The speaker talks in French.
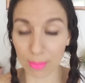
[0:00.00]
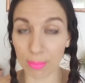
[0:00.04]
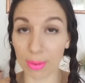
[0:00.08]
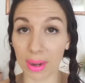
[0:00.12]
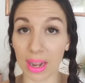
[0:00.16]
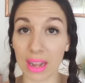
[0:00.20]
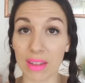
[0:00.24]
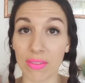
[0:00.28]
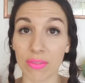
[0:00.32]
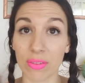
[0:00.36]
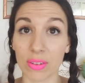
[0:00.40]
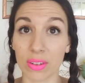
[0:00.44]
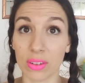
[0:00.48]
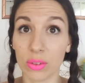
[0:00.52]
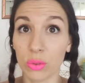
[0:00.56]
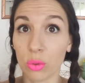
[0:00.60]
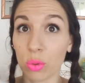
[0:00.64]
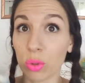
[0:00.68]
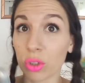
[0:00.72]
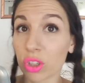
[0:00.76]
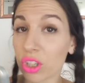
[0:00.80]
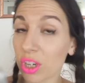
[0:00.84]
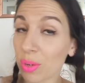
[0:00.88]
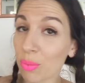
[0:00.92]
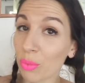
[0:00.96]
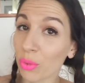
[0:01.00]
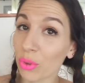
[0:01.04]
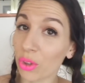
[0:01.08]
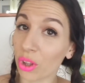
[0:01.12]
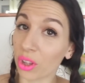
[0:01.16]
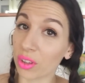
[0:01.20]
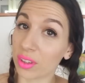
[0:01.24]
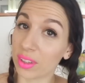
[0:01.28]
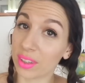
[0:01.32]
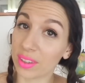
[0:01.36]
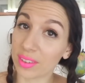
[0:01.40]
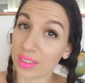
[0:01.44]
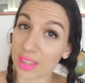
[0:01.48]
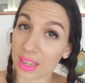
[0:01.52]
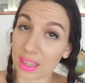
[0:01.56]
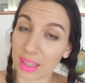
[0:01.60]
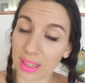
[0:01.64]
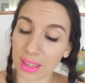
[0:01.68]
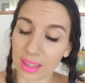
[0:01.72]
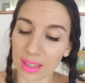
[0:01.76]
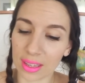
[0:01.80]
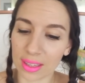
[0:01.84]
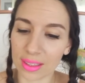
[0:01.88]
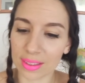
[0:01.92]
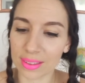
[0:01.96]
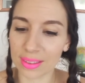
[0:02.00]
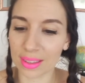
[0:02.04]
Bref, donc j'ai mon ordi, ça y est,